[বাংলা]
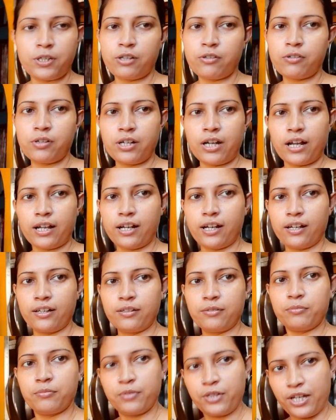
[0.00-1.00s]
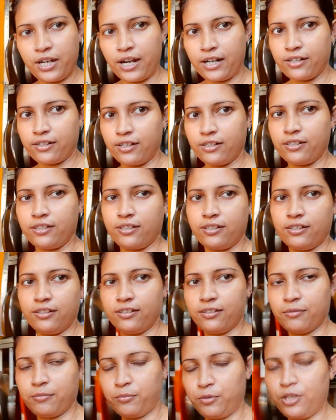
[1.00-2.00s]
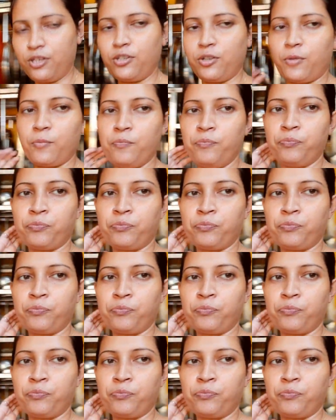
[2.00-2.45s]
প্রেশার কুকার রাখা এয়ারটেক বুঝেছো